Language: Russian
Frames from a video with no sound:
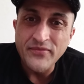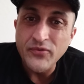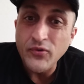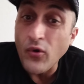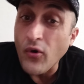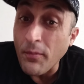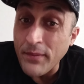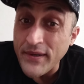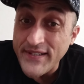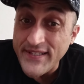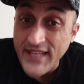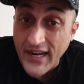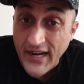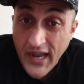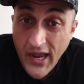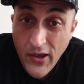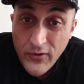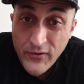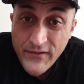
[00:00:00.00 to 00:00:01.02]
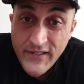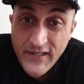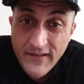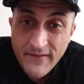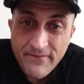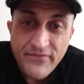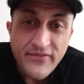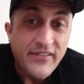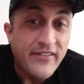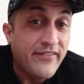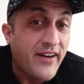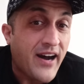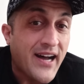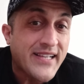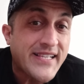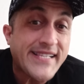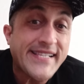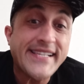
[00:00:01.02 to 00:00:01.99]
то постараются
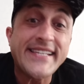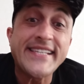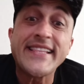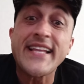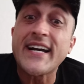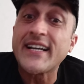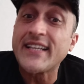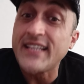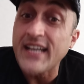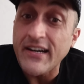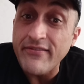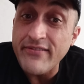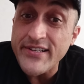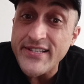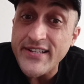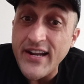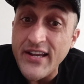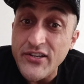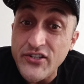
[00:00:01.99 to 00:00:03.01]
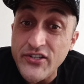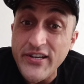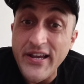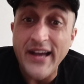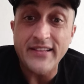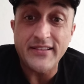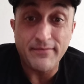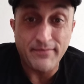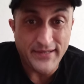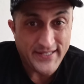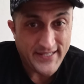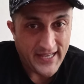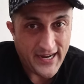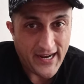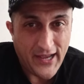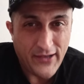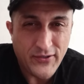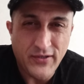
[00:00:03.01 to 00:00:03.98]
вас иногда возвращать,
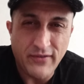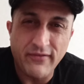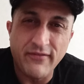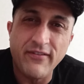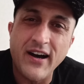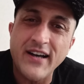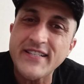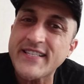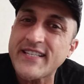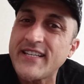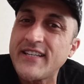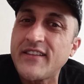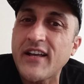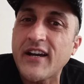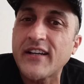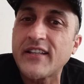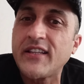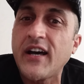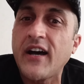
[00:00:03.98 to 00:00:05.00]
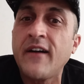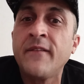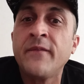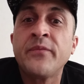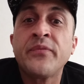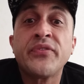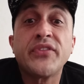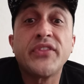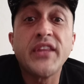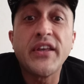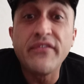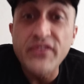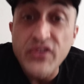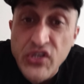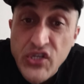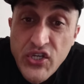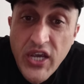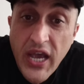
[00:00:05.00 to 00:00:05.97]
постараются вас иногда
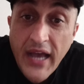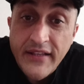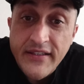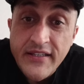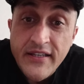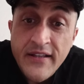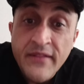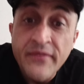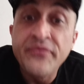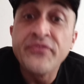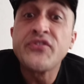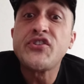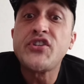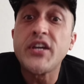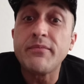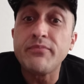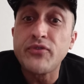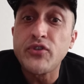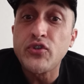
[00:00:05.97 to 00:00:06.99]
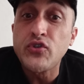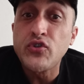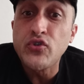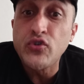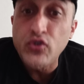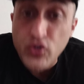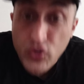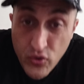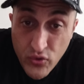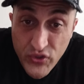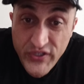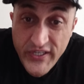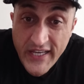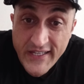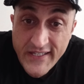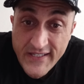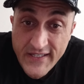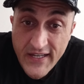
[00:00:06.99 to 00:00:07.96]
навещать. Чем
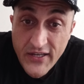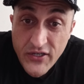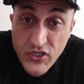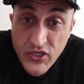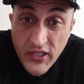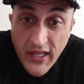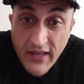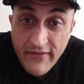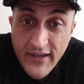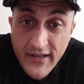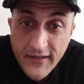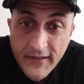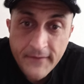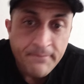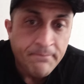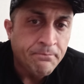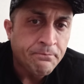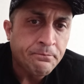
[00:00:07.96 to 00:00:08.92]
чудеснее человек,